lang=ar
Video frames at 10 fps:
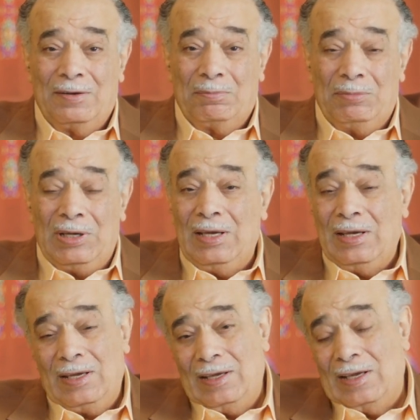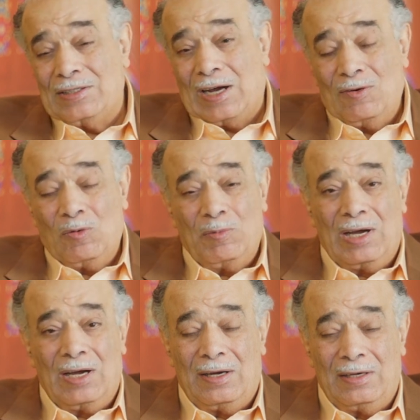بيجعله
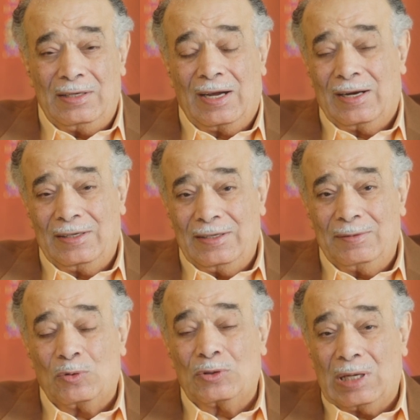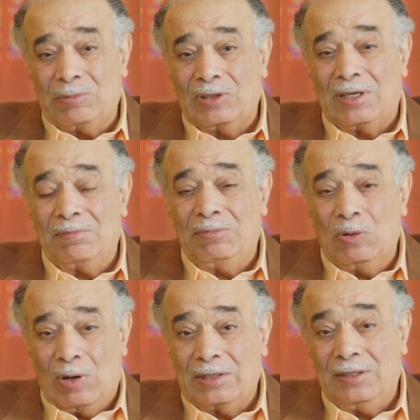بقى يعني مرتبطا
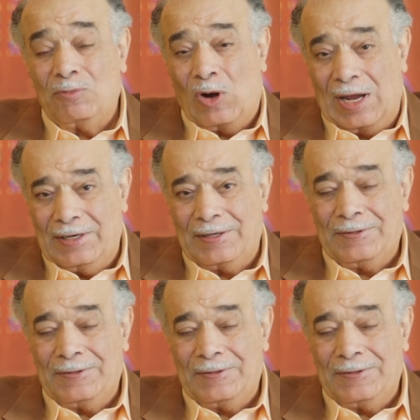بوقت معين